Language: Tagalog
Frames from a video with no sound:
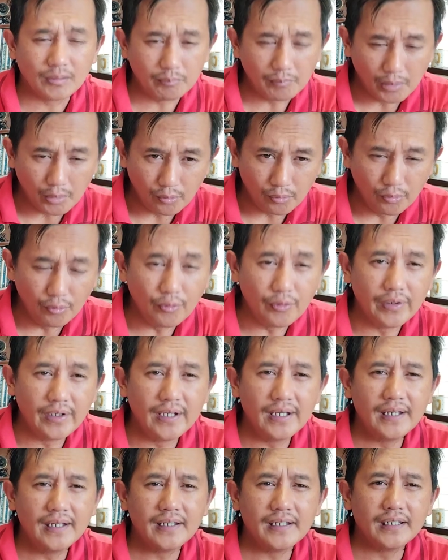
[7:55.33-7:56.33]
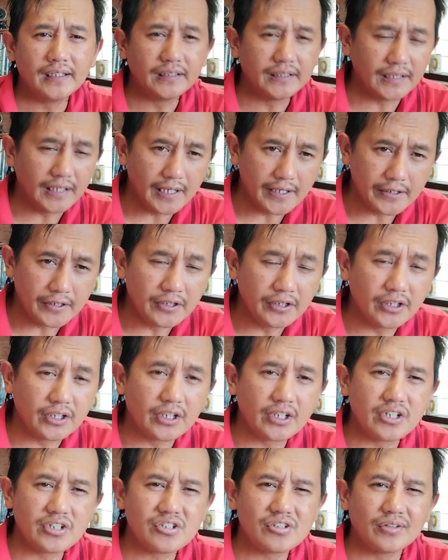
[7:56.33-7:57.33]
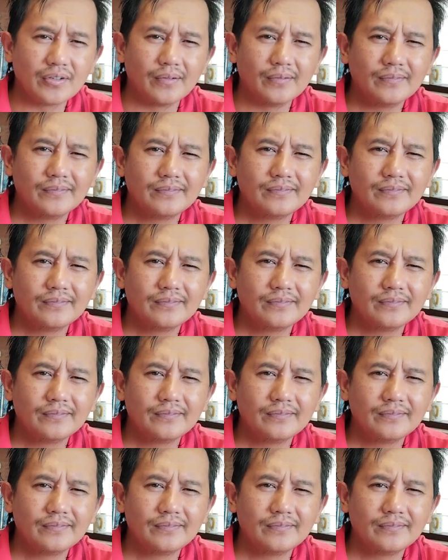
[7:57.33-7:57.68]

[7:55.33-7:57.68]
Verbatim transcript: magunoda iti kari ni Kristo.